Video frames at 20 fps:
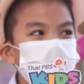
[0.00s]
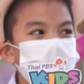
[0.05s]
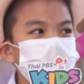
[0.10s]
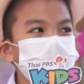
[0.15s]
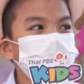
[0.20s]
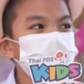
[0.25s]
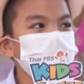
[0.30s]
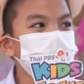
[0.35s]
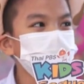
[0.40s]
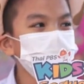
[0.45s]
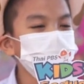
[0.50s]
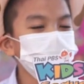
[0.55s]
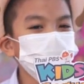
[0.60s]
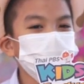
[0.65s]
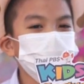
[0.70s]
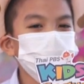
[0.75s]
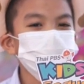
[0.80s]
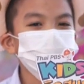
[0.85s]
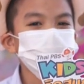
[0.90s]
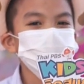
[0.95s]
ฬานี้ต้องมี
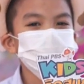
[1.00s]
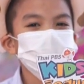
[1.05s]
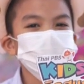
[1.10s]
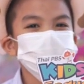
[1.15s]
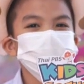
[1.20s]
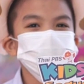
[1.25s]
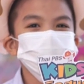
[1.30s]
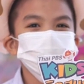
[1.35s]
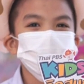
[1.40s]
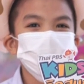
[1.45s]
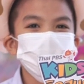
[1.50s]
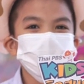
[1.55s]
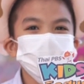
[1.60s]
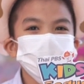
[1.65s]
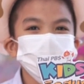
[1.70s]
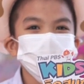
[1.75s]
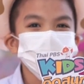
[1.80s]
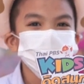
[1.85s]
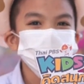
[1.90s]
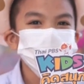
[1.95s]
โค้ชใช่หรือไม่
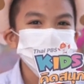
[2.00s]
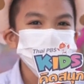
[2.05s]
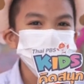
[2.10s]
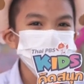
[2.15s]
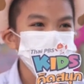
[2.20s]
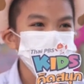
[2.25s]
กี